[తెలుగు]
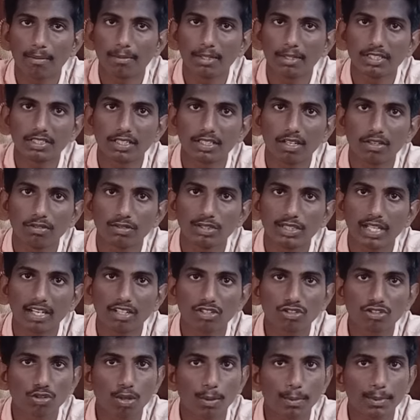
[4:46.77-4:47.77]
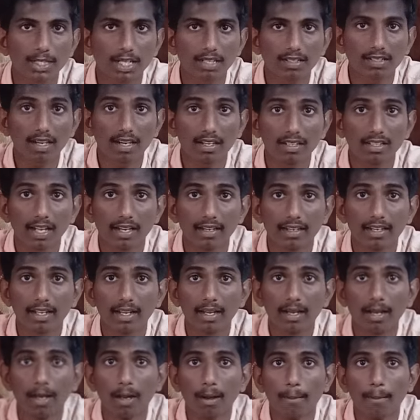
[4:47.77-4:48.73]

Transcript: గమనించాను జైరోస్కోప్ సెన్సార్ లేదు అంటే